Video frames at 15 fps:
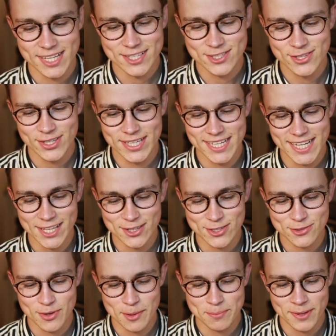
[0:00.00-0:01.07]
Ce qu'il y a dans le
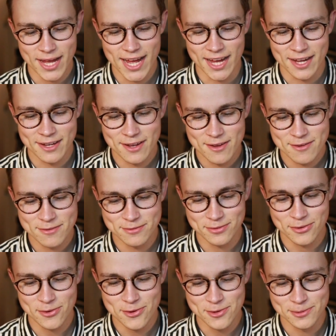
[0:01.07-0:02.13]
swap. un
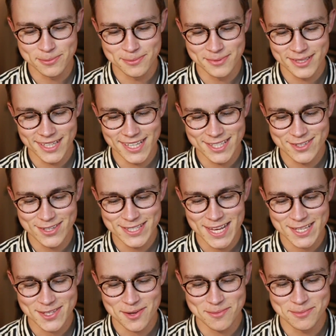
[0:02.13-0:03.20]
Vroom. Est-ce que
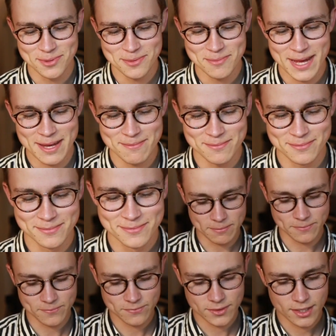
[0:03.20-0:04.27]
ça sent bon même
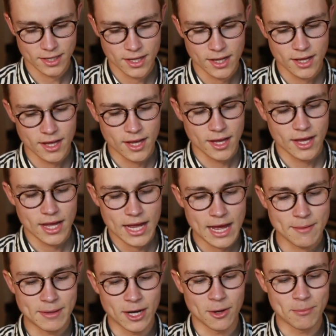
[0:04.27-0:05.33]
Ah,
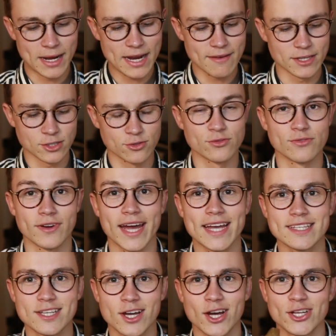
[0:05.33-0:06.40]
mais emballé avec du
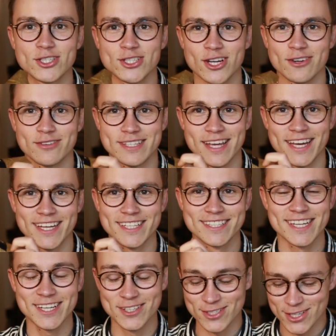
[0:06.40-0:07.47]
vrai scotch, genre. Vous savez,
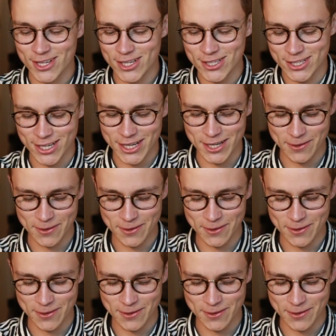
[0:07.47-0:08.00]
c'est le scotch...